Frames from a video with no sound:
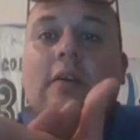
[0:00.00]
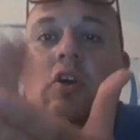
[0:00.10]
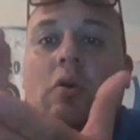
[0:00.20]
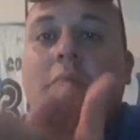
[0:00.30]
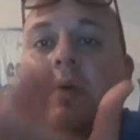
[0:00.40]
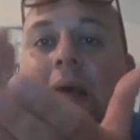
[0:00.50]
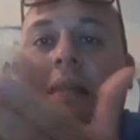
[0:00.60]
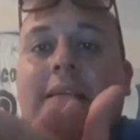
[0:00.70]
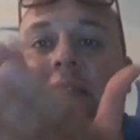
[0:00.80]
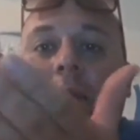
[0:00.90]

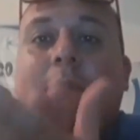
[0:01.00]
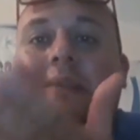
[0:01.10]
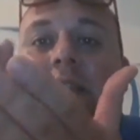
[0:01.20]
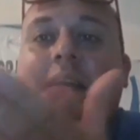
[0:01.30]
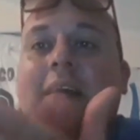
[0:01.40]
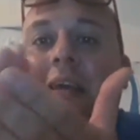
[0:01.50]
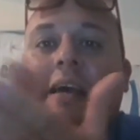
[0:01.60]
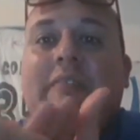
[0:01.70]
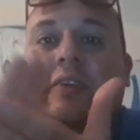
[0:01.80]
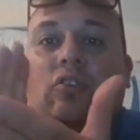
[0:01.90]
Complimenti a Sebastiani che
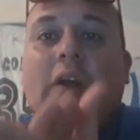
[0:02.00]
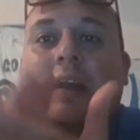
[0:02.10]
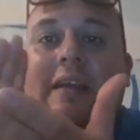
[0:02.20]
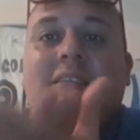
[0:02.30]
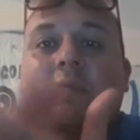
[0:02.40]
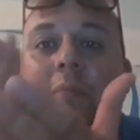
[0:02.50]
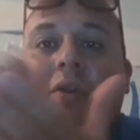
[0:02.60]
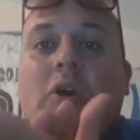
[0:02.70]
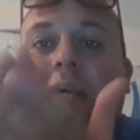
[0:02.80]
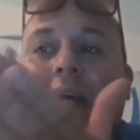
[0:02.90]
ha fatto l'ennesima
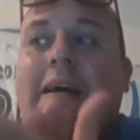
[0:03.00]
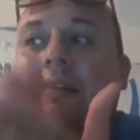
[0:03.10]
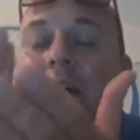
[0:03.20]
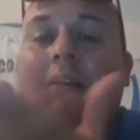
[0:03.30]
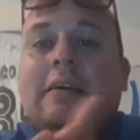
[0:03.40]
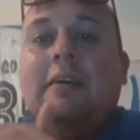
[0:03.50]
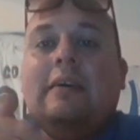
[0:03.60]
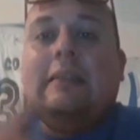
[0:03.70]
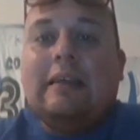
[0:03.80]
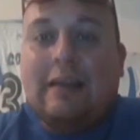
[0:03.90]
pinocchiata
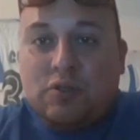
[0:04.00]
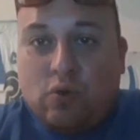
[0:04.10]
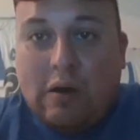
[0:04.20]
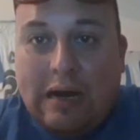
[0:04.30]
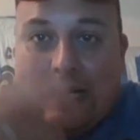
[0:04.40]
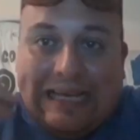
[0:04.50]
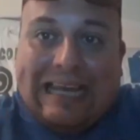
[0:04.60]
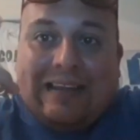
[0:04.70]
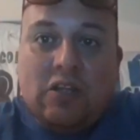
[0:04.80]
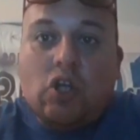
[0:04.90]
della sua
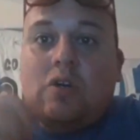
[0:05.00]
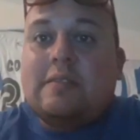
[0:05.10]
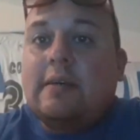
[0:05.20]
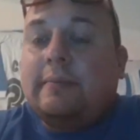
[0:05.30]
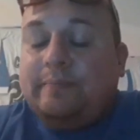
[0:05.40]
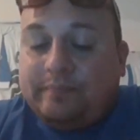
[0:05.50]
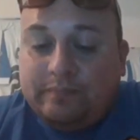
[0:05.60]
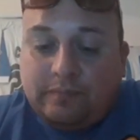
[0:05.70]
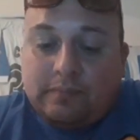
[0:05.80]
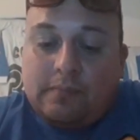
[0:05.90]
grandiosa
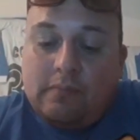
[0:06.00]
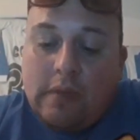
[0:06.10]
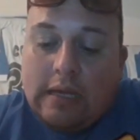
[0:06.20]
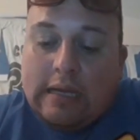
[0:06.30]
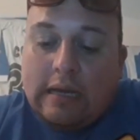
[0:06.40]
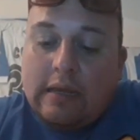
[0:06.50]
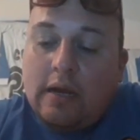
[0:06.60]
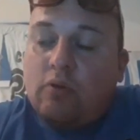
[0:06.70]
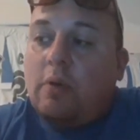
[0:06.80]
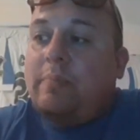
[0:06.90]

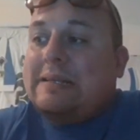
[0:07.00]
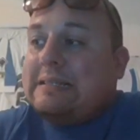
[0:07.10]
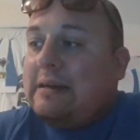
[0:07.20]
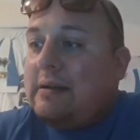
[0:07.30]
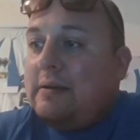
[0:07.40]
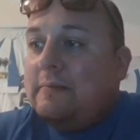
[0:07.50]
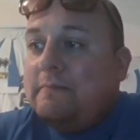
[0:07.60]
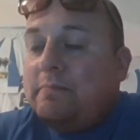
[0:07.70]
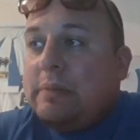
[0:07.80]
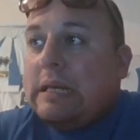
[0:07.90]
carriera qui a Pescara.
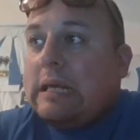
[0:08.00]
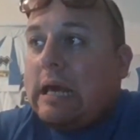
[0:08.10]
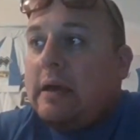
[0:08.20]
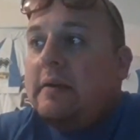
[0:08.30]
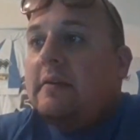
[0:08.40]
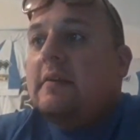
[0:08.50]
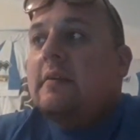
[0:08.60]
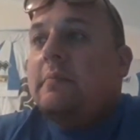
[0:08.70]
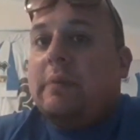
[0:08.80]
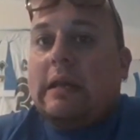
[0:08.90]
Perché?
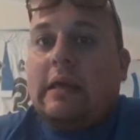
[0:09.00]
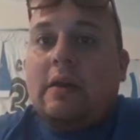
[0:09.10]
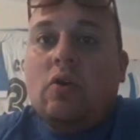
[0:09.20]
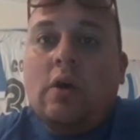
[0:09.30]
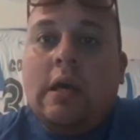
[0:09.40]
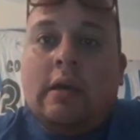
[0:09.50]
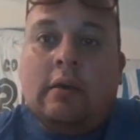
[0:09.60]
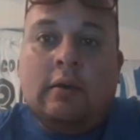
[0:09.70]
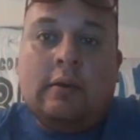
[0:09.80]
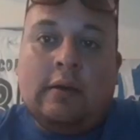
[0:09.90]
Perché noi
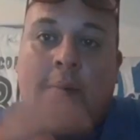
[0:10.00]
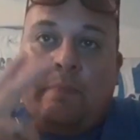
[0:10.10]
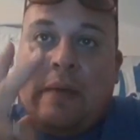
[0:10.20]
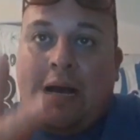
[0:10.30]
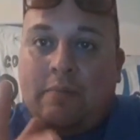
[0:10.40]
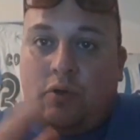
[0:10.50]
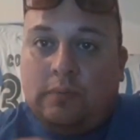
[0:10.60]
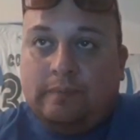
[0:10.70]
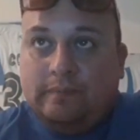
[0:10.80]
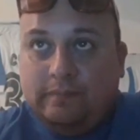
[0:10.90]

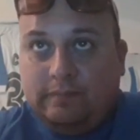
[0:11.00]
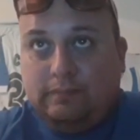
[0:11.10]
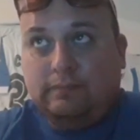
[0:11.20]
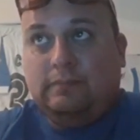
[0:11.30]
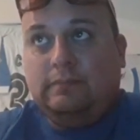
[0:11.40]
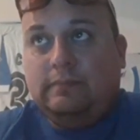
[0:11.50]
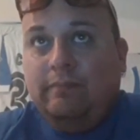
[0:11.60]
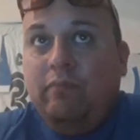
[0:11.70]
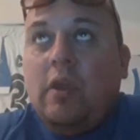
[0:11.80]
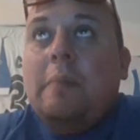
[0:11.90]
abbiamo
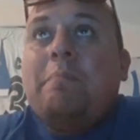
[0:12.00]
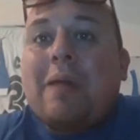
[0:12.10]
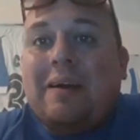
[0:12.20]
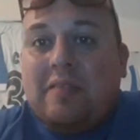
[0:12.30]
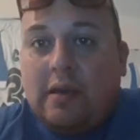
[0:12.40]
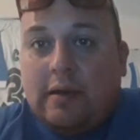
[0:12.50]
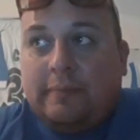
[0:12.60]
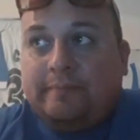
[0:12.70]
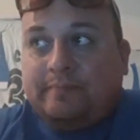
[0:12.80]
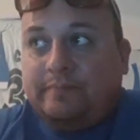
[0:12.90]
in
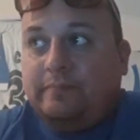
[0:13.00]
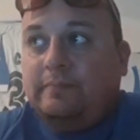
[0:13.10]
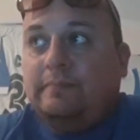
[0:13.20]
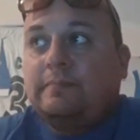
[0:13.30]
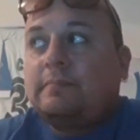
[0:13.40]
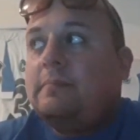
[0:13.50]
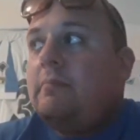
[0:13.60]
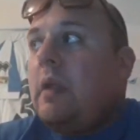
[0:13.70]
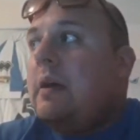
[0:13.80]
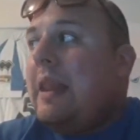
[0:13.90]
pratica
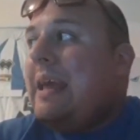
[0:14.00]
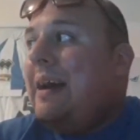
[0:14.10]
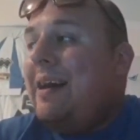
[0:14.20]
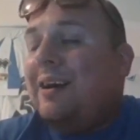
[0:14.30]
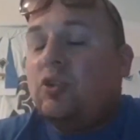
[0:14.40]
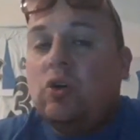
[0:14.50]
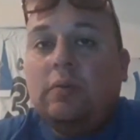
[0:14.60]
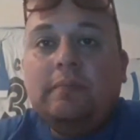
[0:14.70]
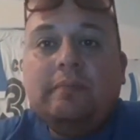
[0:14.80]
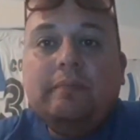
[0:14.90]
regalato